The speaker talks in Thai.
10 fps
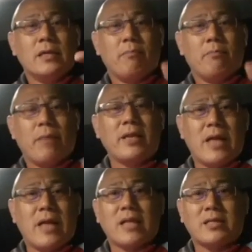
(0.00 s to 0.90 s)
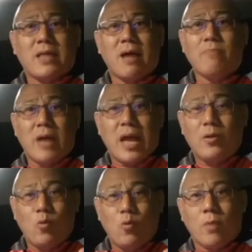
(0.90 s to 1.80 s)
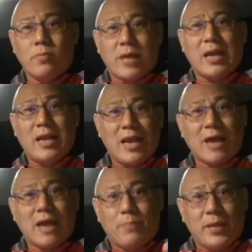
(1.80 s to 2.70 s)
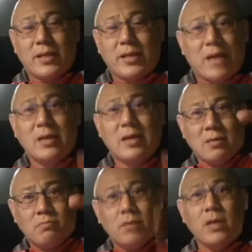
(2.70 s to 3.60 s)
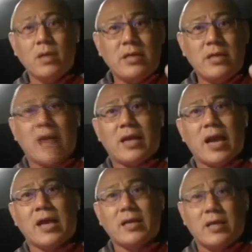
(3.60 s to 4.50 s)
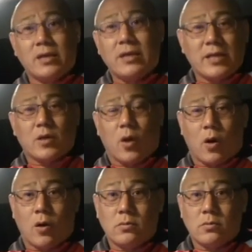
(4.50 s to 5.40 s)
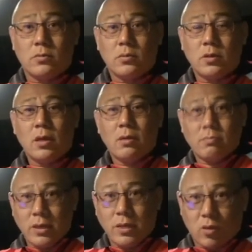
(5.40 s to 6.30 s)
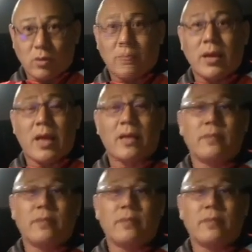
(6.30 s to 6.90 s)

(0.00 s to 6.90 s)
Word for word: เป็นการทำงานร่วมกันแลกเปลี่ยนกัน มึงอยากได้เงินได้ทอง มึงต้องทำงาน